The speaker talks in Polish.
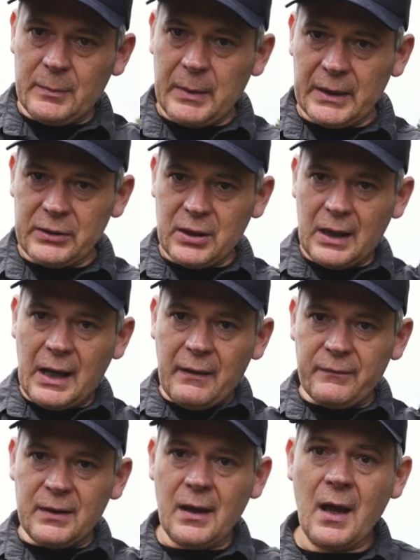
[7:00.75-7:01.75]
plan
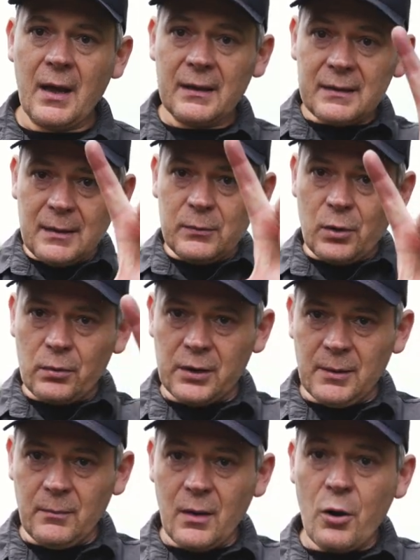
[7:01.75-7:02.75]
ciekawy, z tym
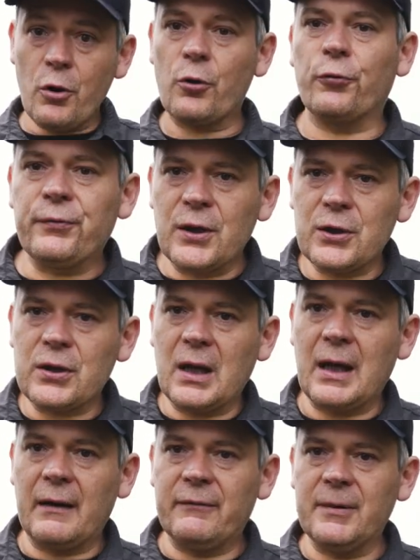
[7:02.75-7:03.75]
drugim również
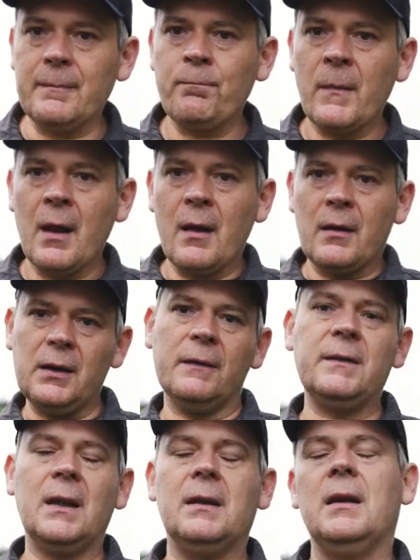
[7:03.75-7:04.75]
ciekawym i
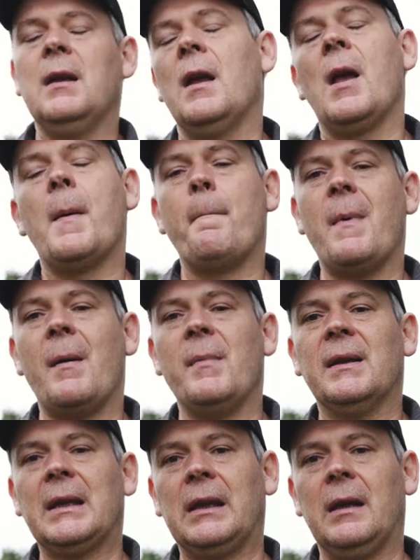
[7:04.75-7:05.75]
wtedy
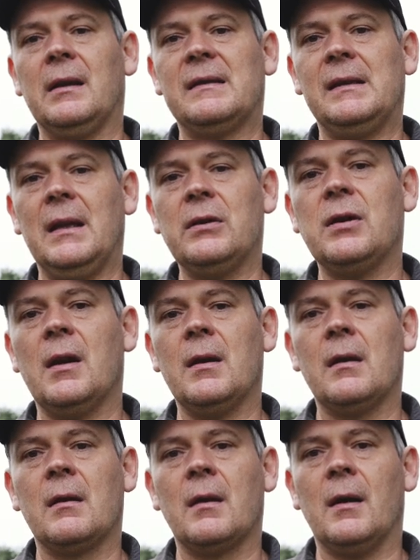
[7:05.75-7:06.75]
mamy takie zdjęcie,
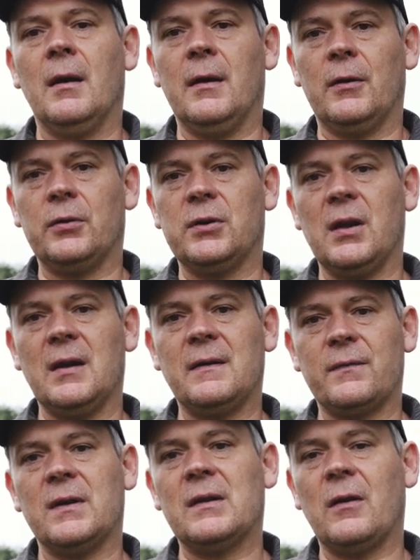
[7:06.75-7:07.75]
e, gdzie jest
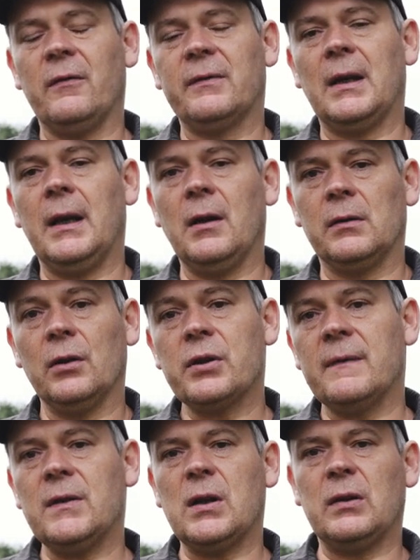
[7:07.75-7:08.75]
wszystko wklejone.
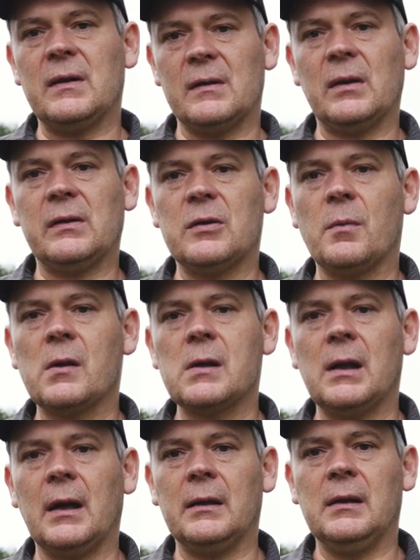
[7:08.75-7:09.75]
Oczywiście to jest dosyć
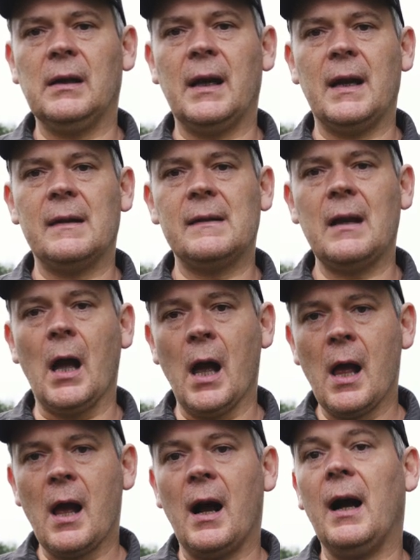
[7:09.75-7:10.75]
mocna ingerencja,
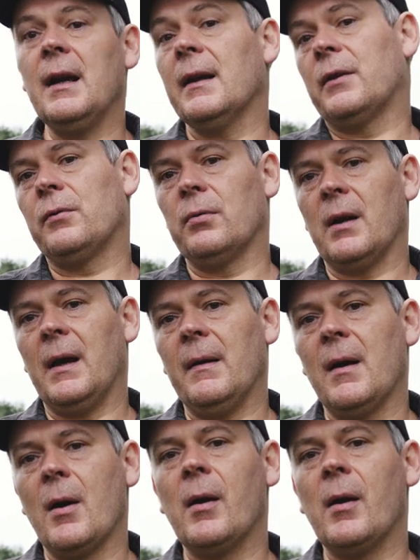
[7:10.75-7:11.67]
ale która